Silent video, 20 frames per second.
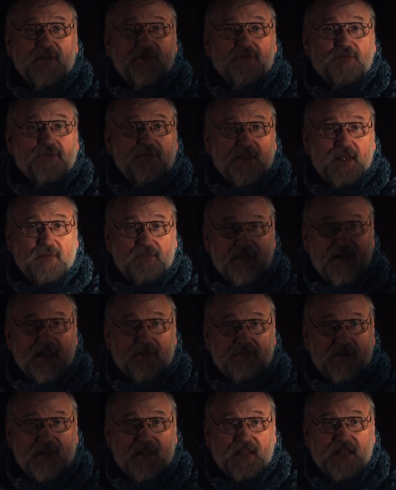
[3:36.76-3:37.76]
этом у меня
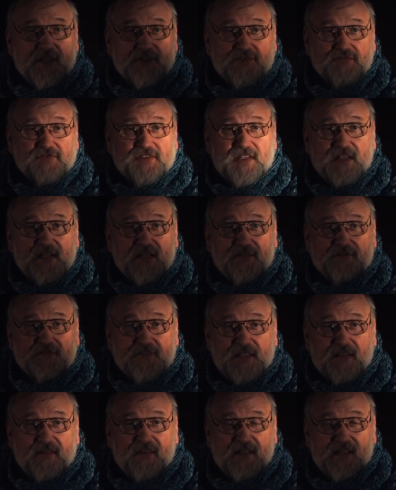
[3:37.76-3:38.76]
была передача в цикле
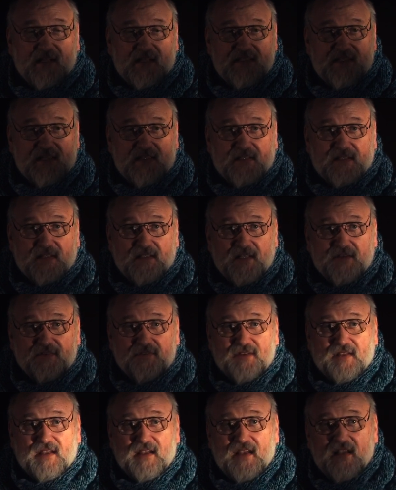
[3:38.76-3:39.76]
фестиваля российской
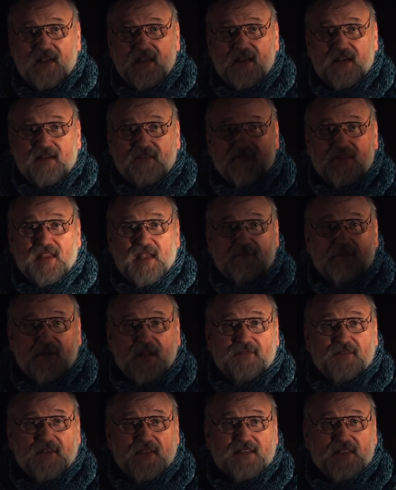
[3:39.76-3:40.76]
науки. В ней
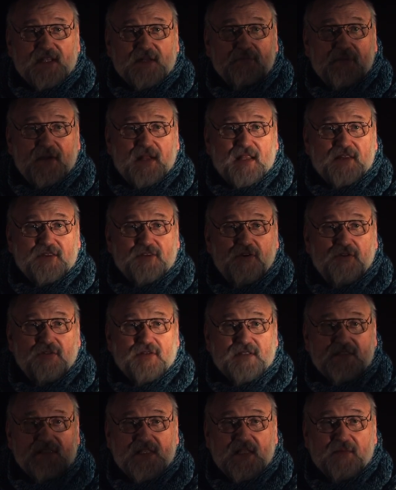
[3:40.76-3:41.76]

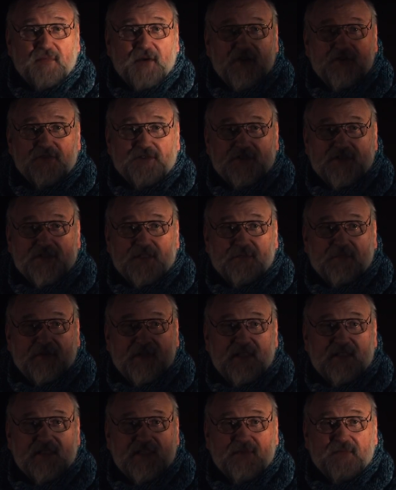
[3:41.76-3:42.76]
профессор-палеонтолог, занимающийся
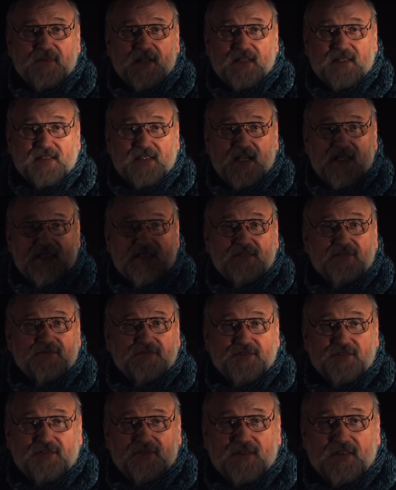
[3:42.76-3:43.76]
птицами, рассказывал
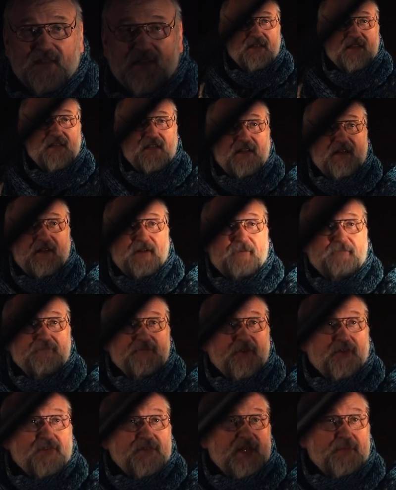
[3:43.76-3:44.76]
все это.
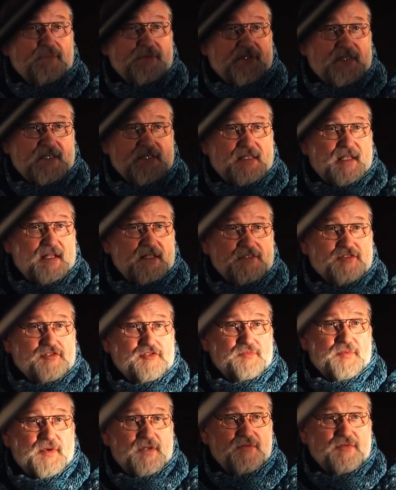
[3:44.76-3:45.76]
Он не постеснялся
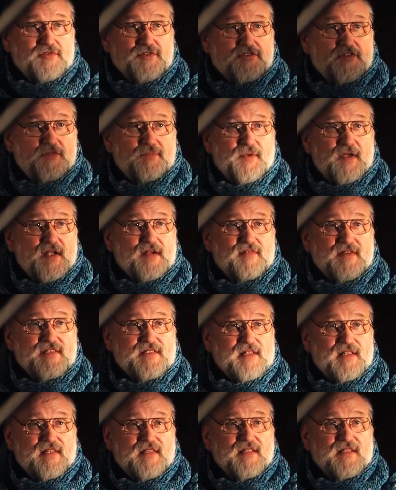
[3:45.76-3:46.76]
упомянуть, что первые
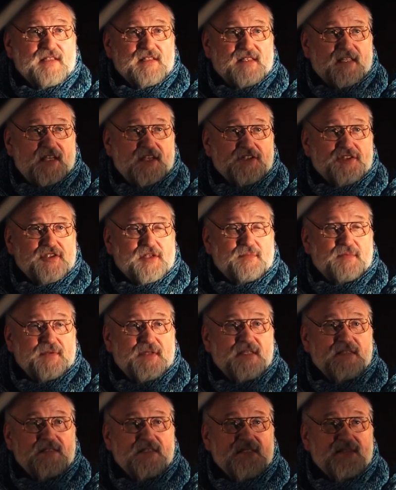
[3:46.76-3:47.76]
следы настоящих
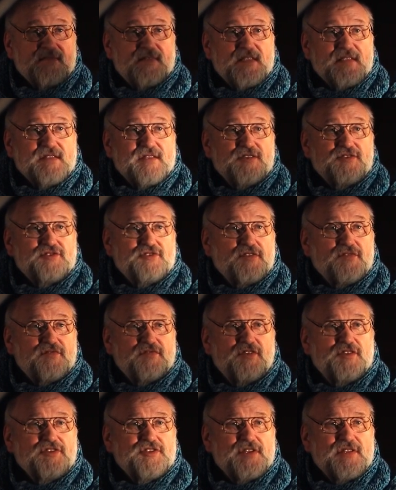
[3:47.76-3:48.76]
птиц известны еще в
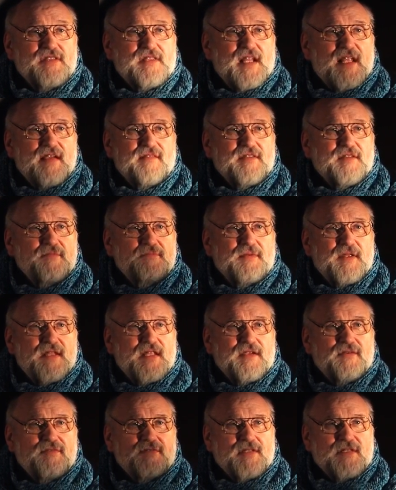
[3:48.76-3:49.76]
очень древнем
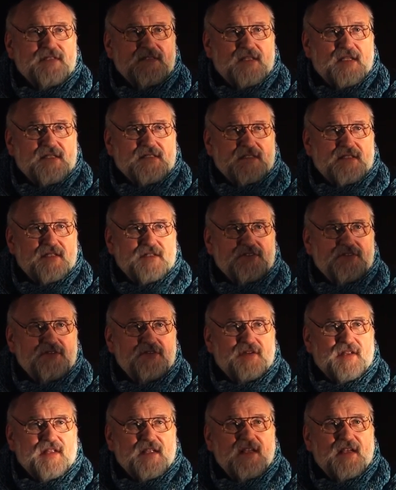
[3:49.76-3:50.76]
периоде естественной
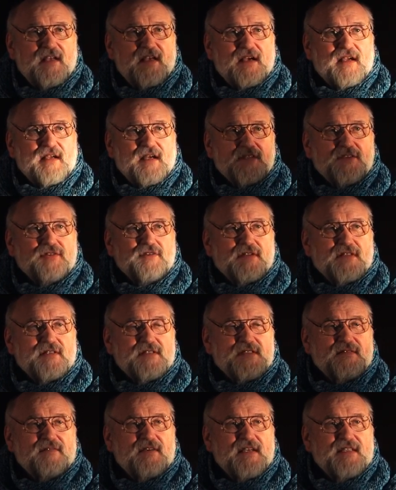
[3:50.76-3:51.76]
истории, который
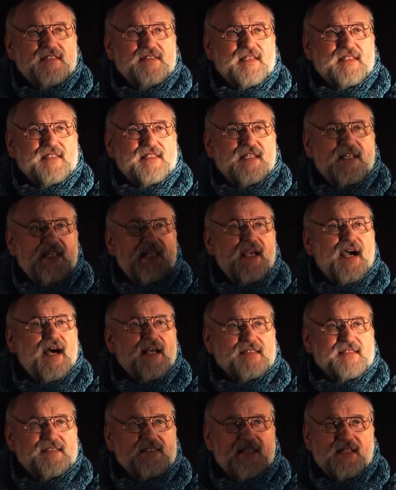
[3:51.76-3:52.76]
называется
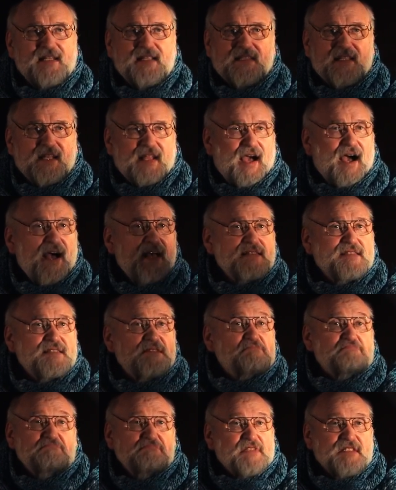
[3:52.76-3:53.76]
триас или триас,
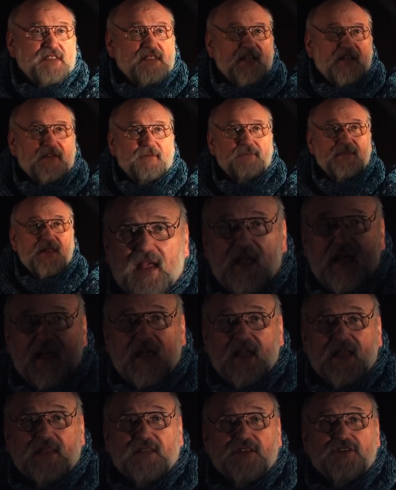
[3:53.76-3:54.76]
не знаю.
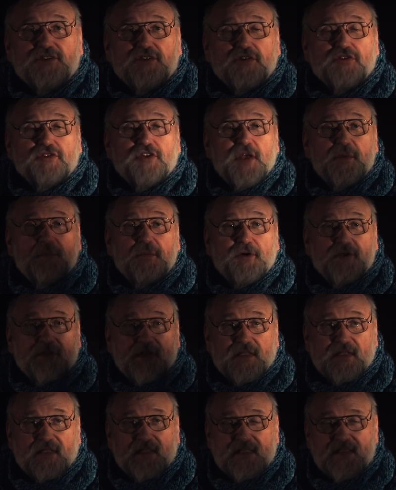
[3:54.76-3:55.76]
Это еще до
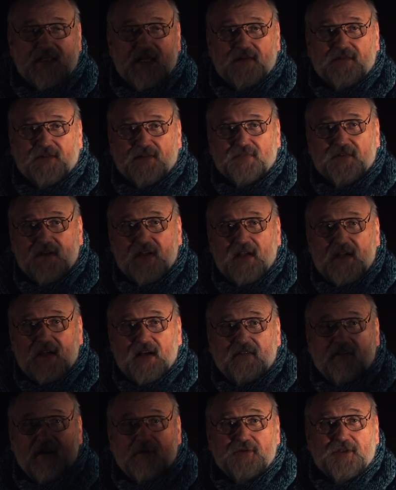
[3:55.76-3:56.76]
эпохи динозавров.
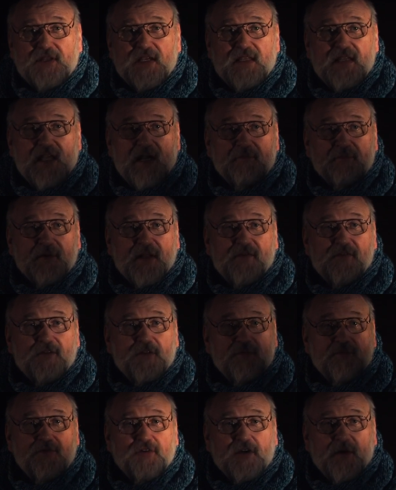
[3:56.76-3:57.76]
Вообще, я
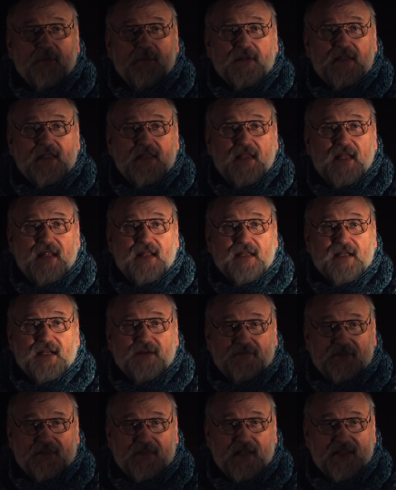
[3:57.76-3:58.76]
провел много
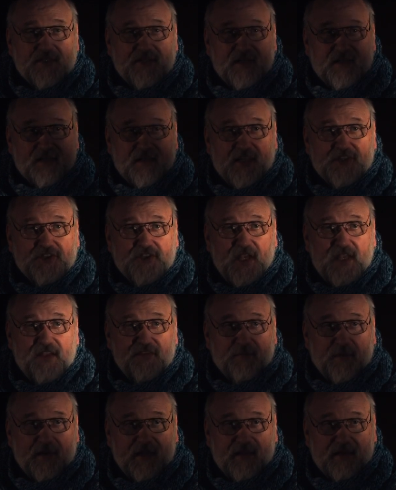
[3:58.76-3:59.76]
понедельников и даже ночей
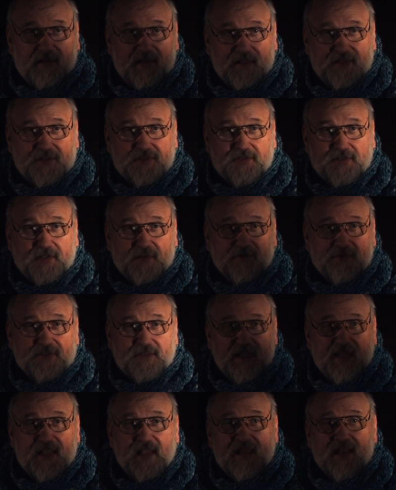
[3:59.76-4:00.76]
в палеонтологическом
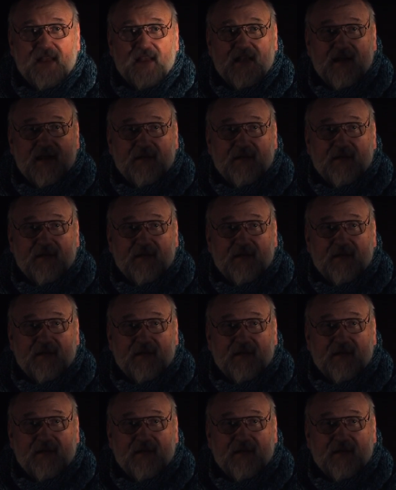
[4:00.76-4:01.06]
музее,